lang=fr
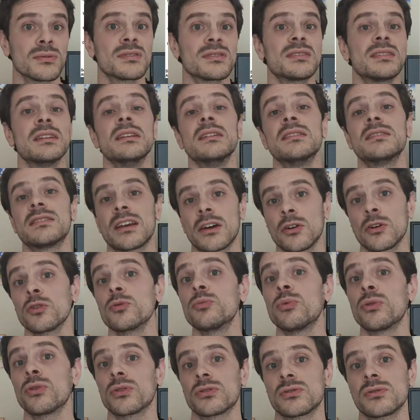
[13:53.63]
c'est
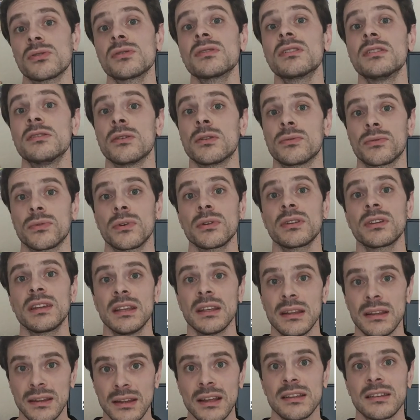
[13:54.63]
50% des enfants
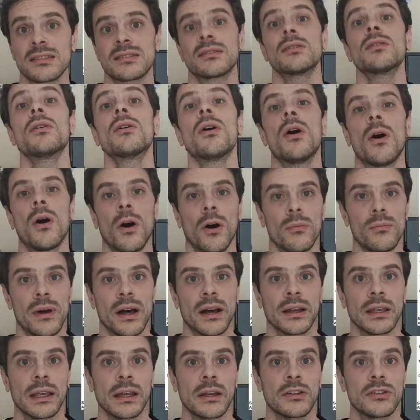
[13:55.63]
qui naissent hors
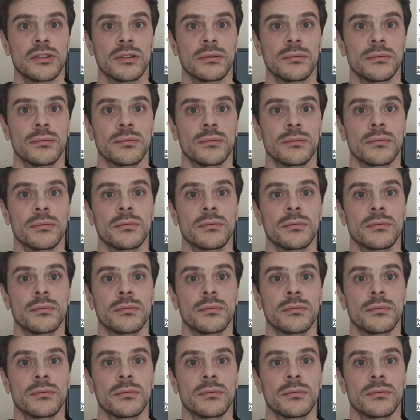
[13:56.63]
mariage.